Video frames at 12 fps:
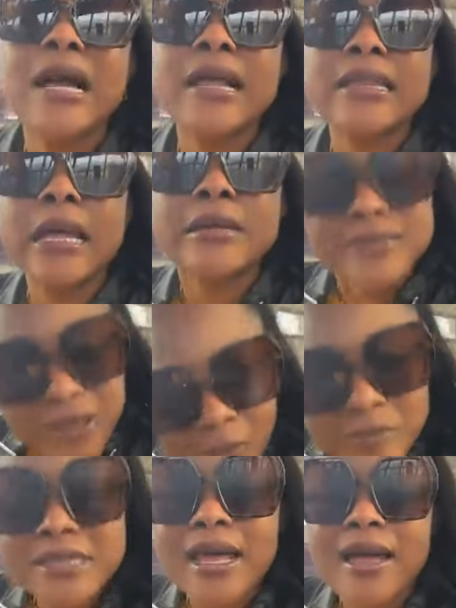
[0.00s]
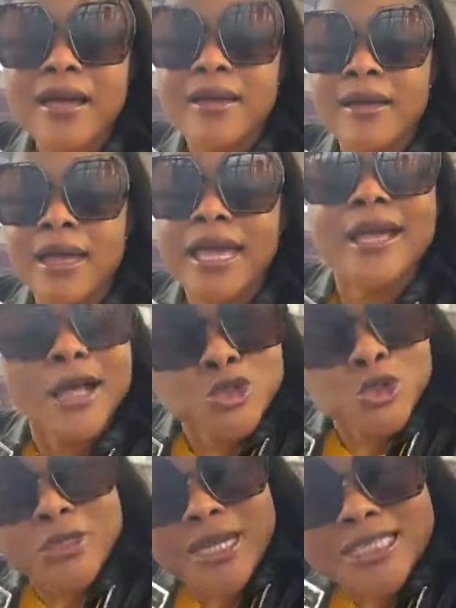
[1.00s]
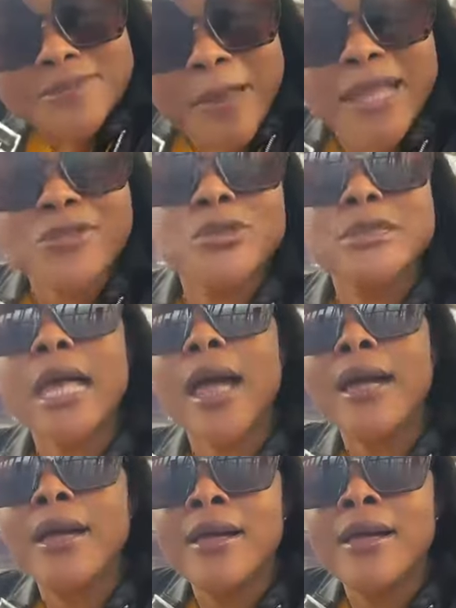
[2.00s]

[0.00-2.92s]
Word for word: 50 ans. C'est comme ça. Et quand tu respectes ça,